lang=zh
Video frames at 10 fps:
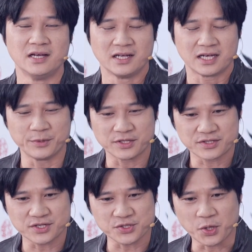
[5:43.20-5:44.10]
那么
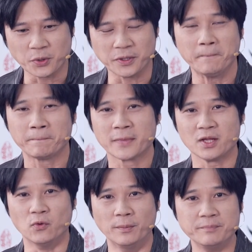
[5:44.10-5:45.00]
这时候呢，
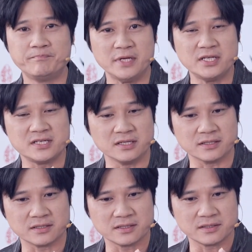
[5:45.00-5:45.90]
我们彼此的，
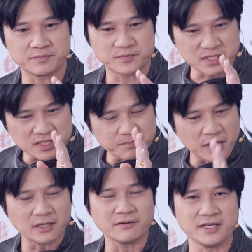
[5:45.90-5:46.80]
甚至碰
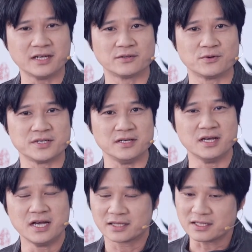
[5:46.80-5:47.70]
到一样的东西，
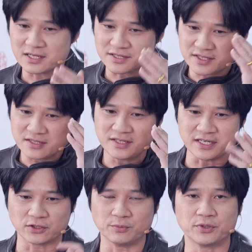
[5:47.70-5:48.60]
大家思
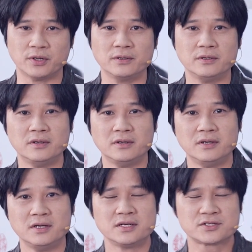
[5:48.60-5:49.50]
想都不同。
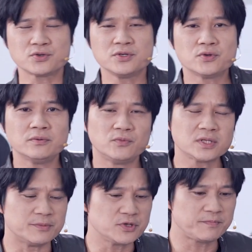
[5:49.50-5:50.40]
这时候你说我
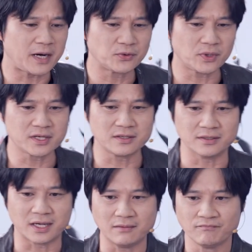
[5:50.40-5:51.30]
怎么去判断一个人
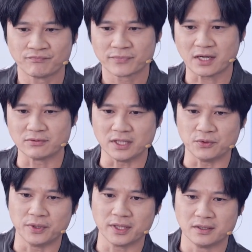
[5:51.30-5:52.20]
他到底
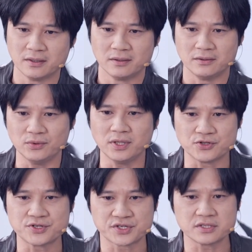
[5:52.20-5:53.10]
会如何去
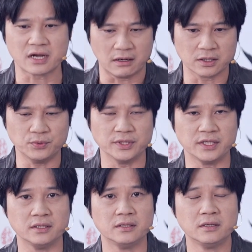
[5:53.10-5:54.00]
思考一个问题？